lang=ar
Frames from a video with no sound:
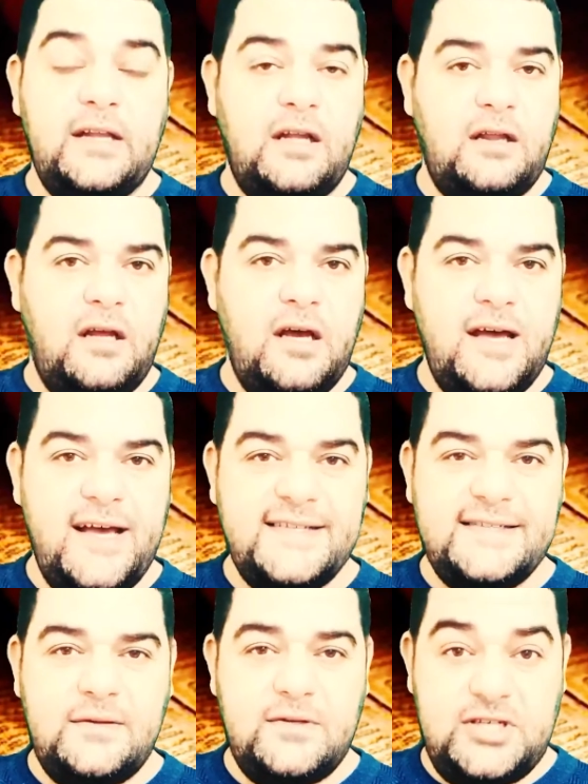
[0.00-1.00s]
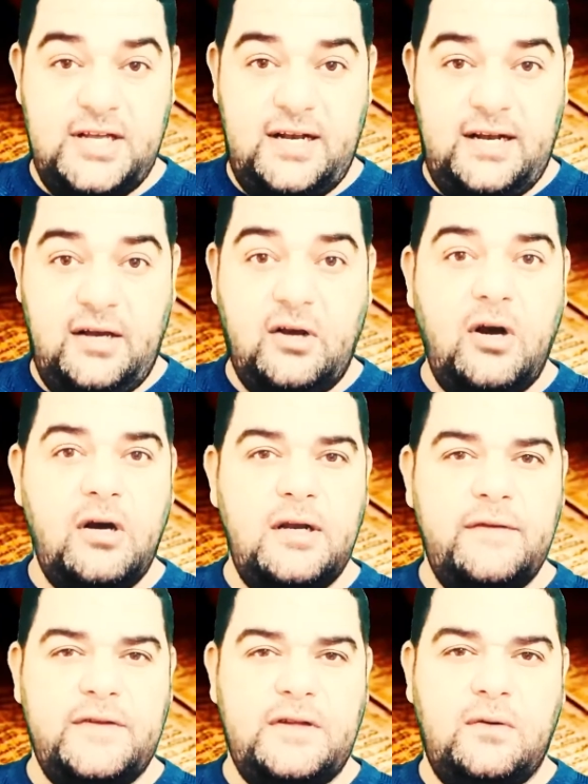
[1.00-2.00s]
أن الله عز وجل قال
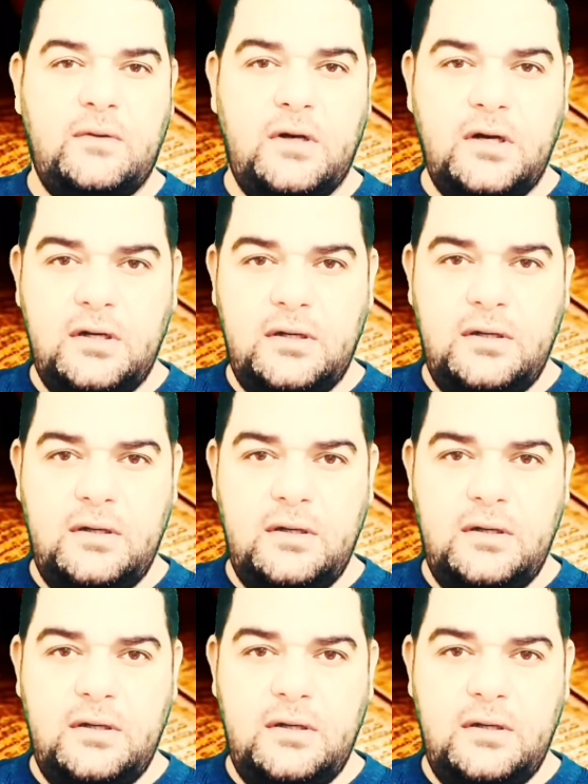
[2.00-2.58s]
في التوراة